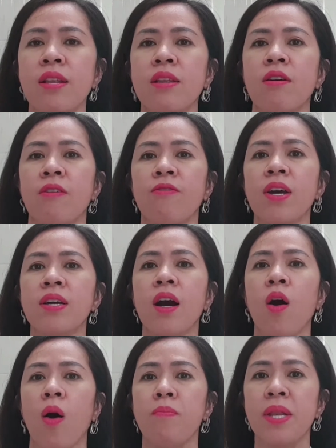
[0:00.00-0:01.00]
chính được với
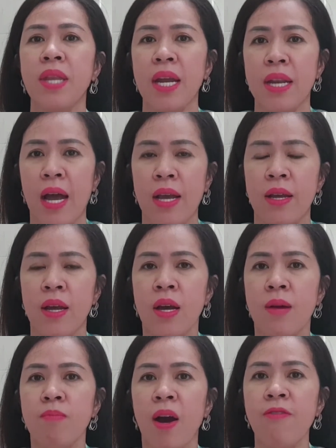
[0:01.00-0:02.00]
cơ hội Big Nay này
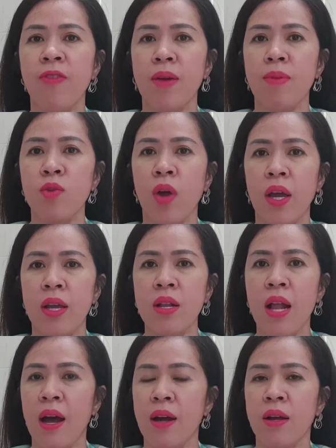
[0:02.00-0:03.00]
bởi vì với
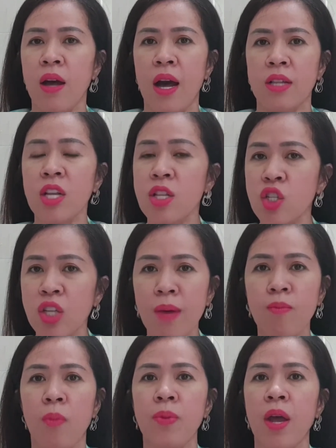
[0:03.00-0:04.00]
Thủy là à, tin
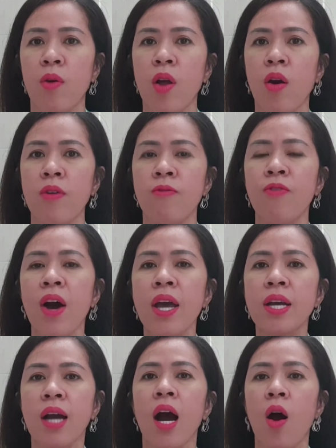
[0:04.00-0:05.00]
chắc một điều thôi
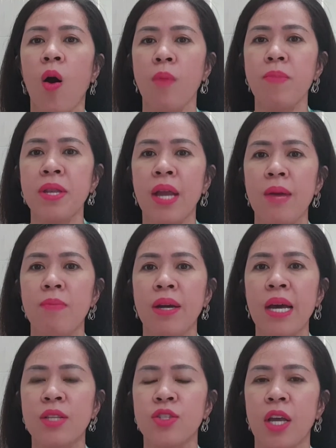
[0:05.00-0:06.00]
với cơ hội Big Nay mà
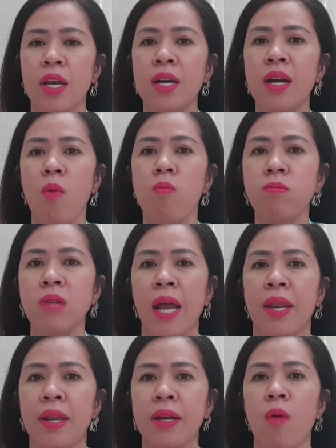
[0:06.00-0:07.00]
các anh chị không
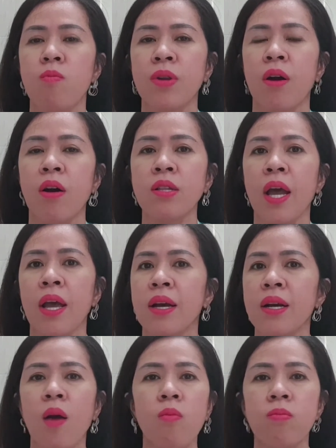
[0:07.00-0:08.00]
thành công nữa thì
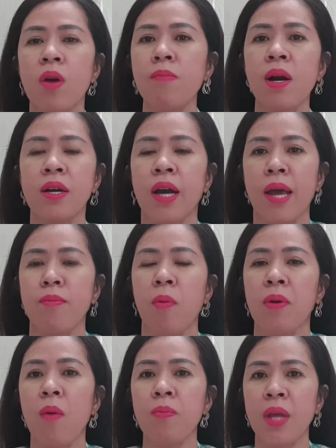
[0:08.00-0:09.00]
không có bất kỳ
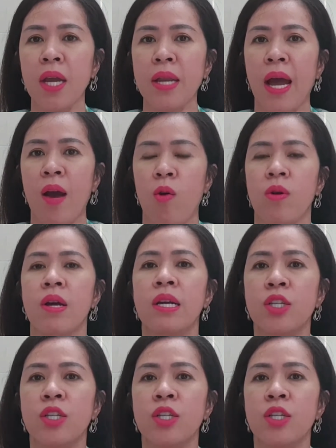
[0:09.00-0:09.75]
một công ty nào